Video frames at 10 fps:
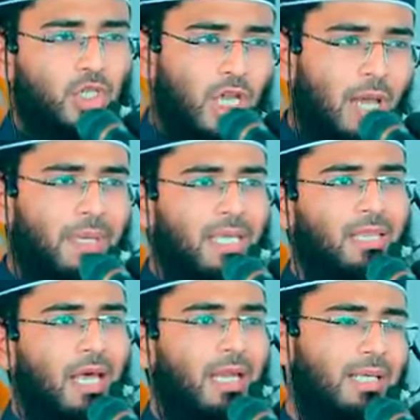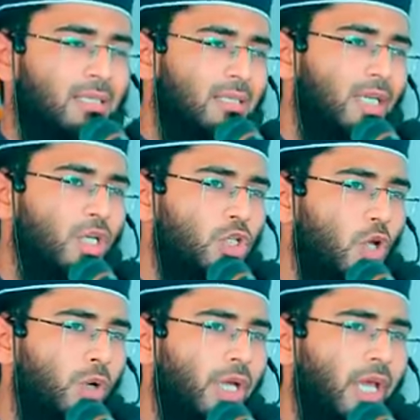স্বামী তার স্ত্রীর
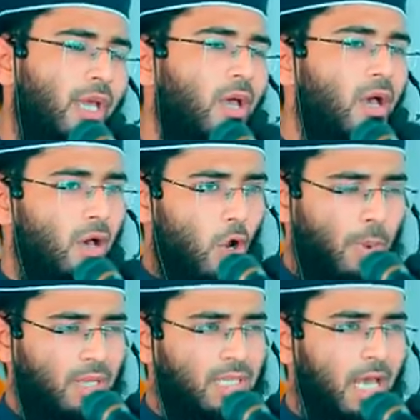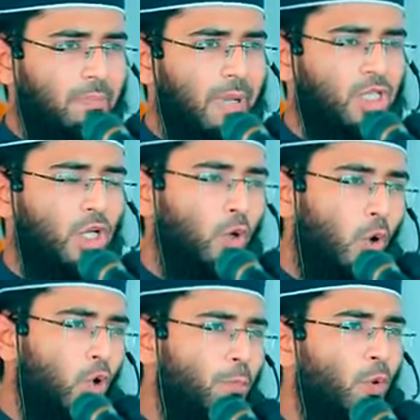সঙ্গে রমাজান মাসে
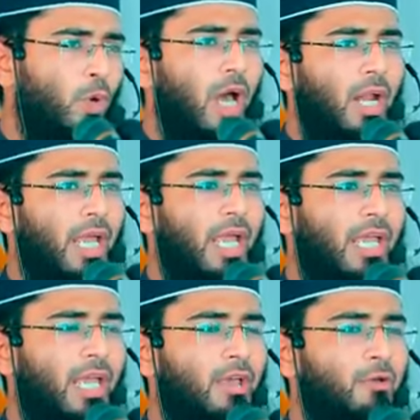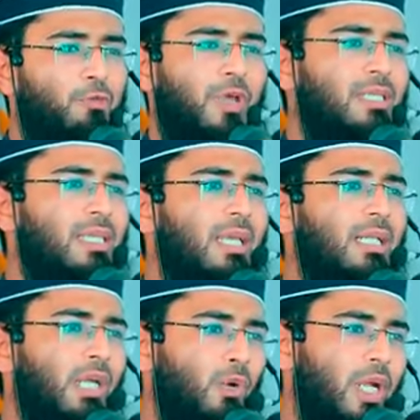কোনো প্রকার এই
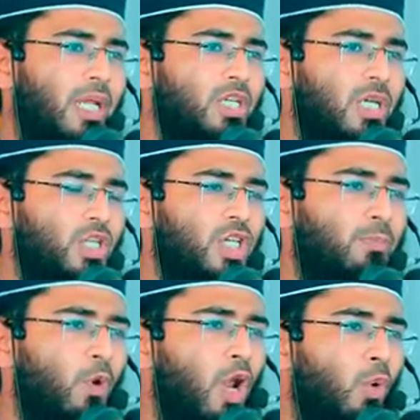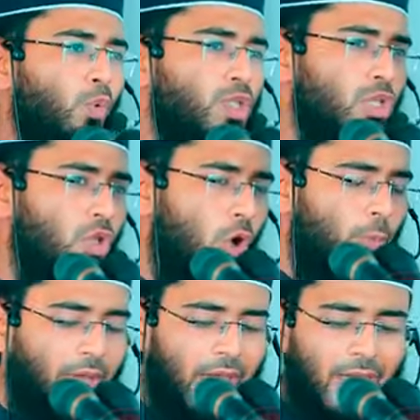ফিজিক্যালি রিলেশনশিপ করা উচিত
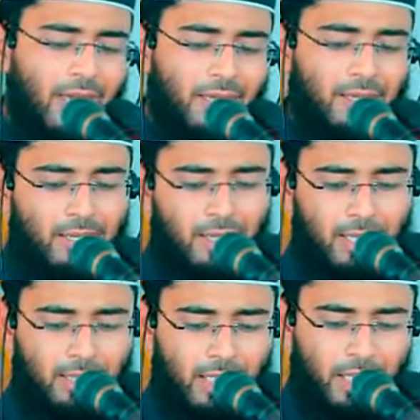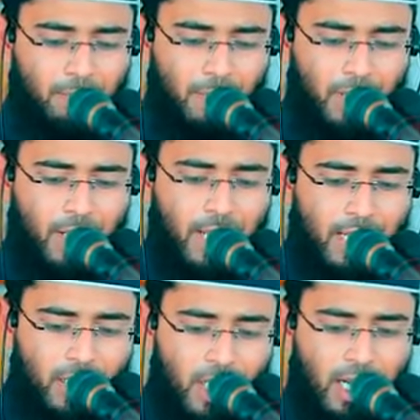হবে তিন নাম্বার
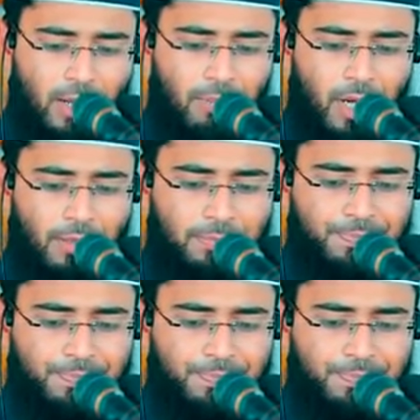চার নাম্বার